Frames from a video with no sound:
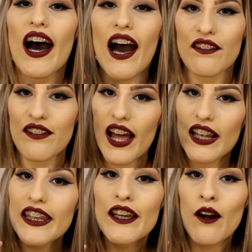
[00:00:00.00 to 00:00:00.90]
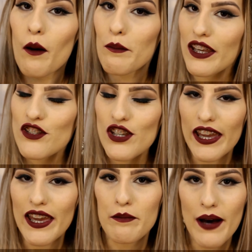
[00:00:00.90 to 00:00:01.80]
Avalie, comente
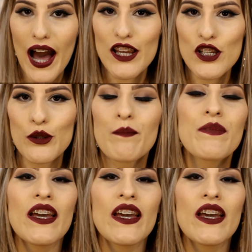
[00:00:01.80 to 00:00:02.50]
aí abaixo.